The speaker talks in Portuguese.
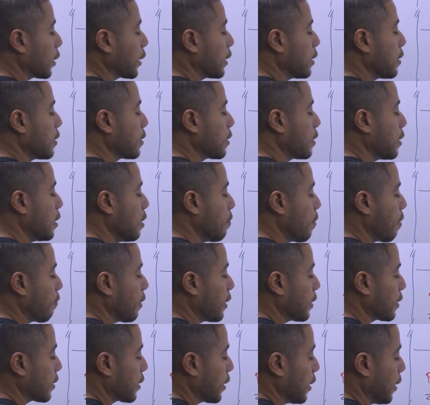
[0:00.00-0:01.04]
aqui em cima
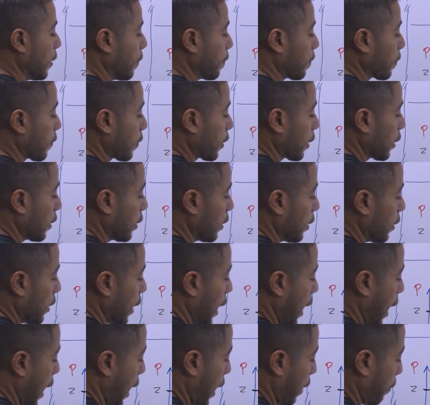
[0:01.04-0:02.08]
vai ser
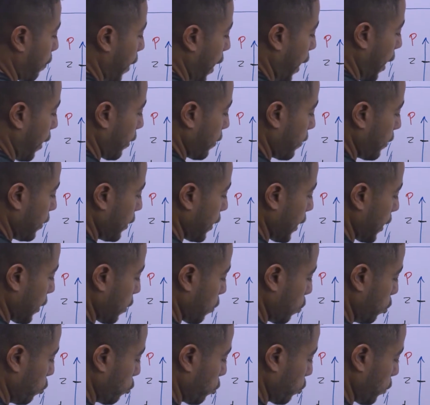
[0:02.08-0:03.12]
a base, né,
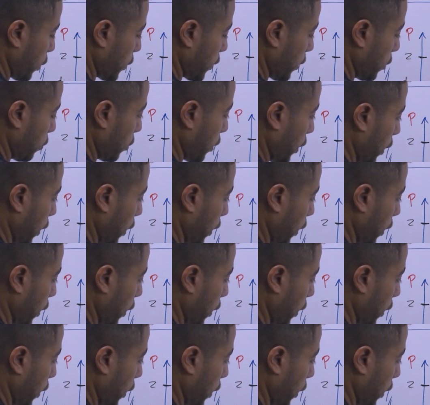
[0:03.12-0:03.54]
continua sendo